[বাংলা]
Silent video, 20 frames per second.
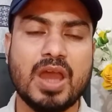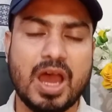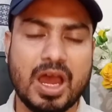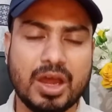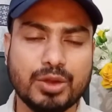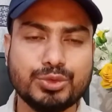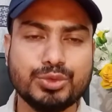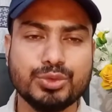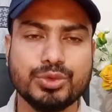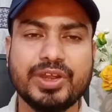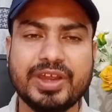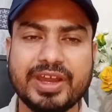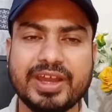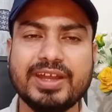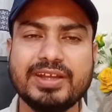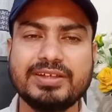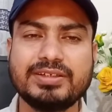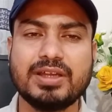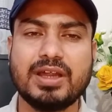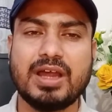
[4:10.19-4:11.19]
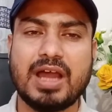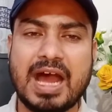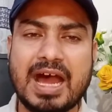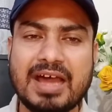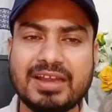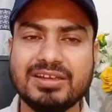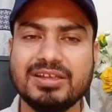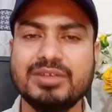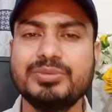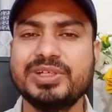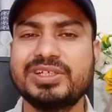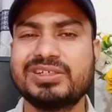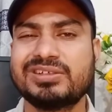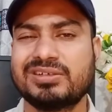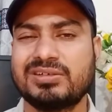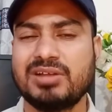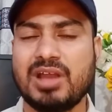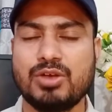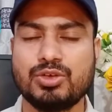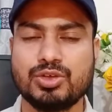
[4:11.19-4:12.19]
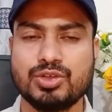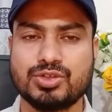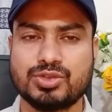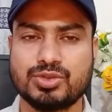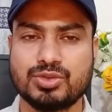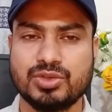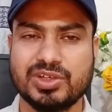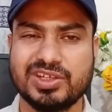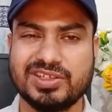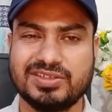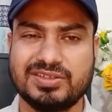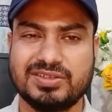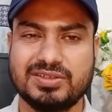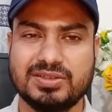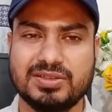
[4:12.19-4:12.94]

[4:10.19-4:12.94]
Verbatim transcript: হাউ টু গেট আনলিমিট ক্লাউড স্টোরেজ